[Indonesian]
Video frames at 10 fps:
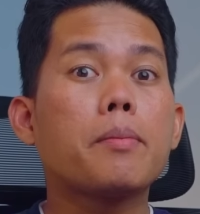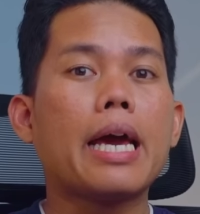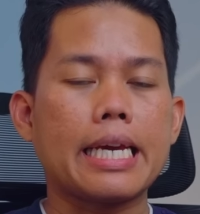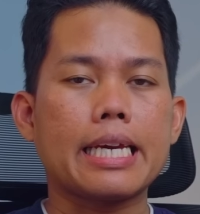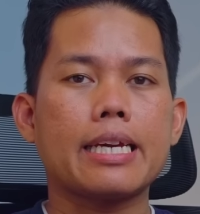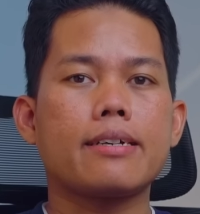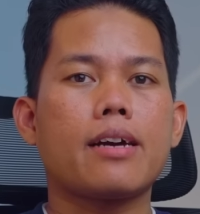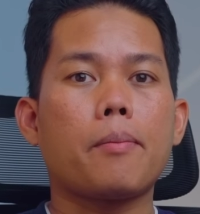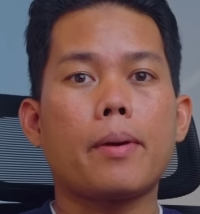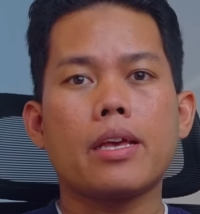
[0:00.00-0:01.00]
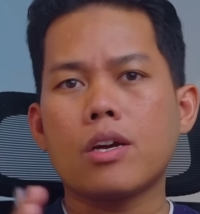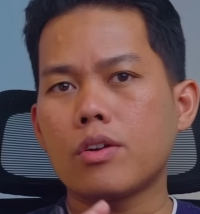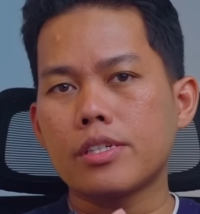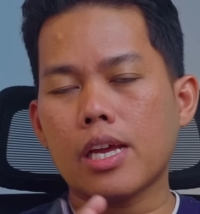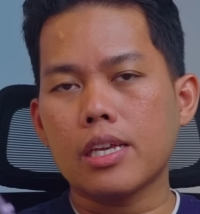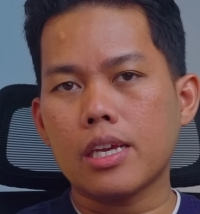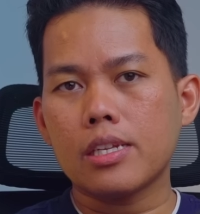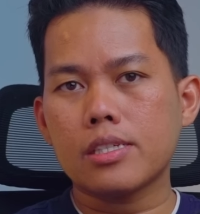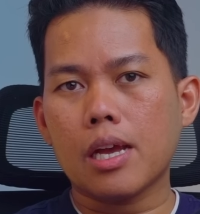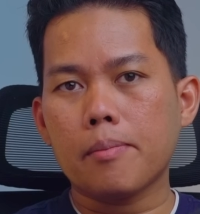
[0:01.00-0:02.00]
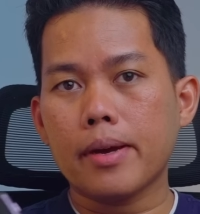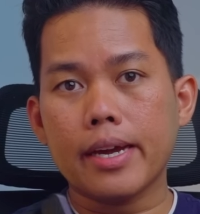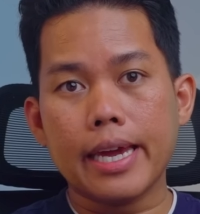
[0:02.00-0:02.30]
baik ya. Apalagi kalau disandingin sama